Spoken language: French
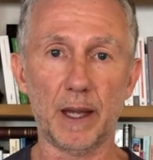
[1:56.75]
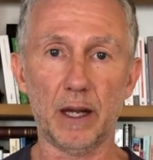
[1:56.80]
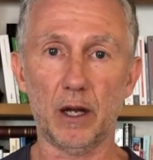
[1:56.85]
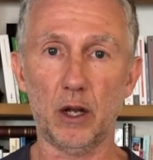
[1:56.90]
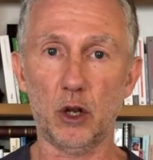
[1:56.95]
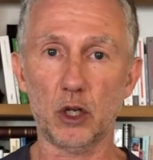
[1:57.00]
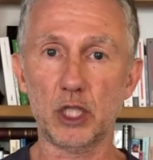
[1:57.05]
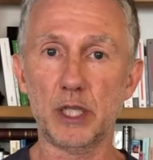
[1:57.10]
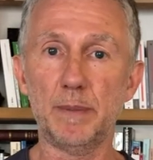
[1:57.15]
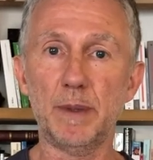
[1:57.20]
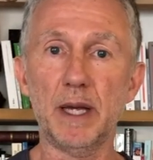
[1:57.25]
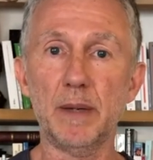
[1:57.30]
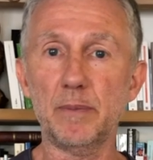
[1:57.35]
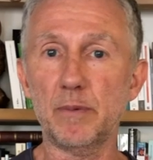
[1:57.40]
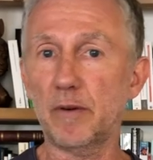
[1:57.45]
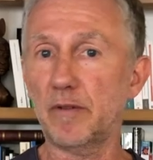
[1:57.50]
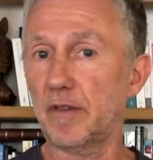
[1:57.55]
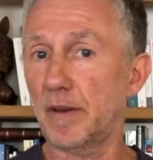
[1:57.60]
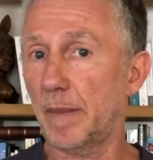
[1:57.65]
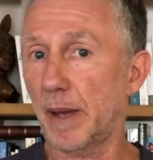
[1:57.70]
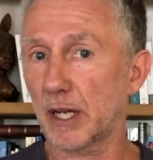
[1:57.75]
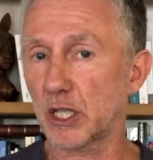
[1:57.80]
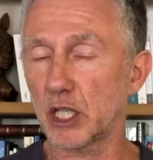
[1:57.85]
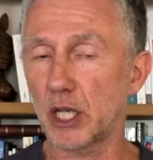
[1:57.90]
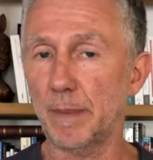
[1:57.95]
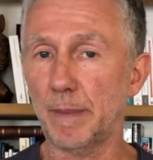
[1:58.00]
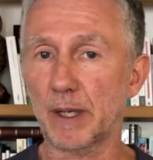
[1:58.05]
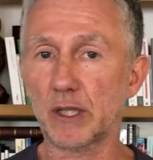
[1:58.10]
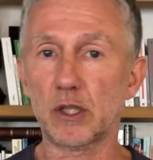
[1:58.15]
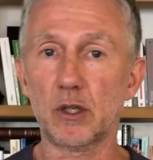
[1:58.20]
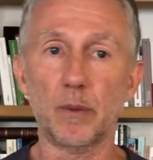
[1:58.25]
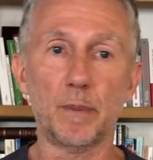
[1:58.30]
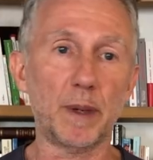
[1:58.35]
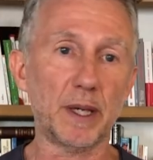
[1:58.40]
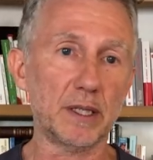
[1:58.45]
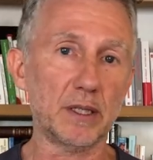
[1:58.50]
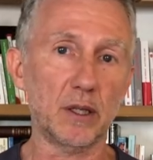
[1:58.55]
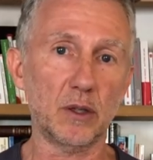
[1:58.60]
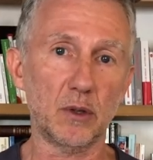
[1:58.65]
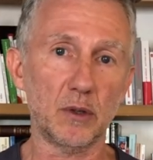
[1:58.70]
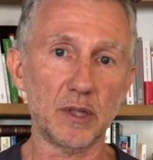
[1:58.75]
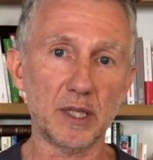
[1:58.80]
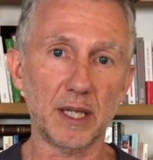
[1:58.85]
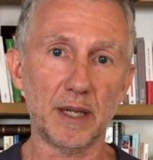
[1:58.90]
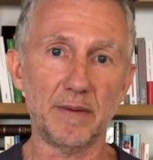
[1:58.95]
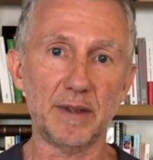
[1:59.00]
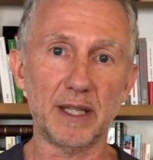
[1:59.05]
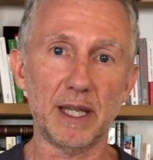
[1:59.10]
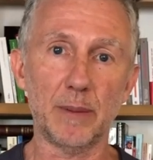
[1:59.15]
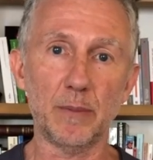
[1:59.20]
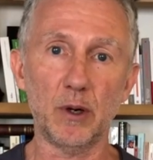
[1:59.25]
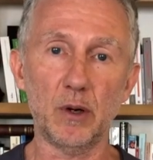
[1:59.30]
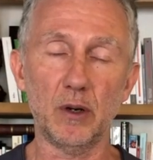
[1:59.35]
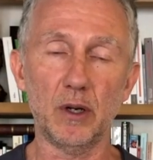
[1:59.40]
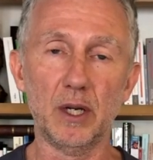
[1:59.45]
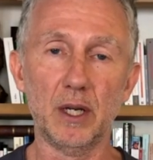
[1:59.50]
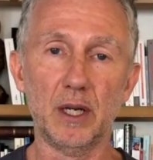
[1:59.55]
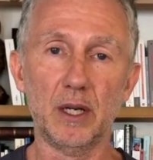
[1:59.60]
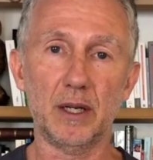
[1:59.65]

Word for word: Alors je dis bien peuvent émerger parce que personne ne sait évidemment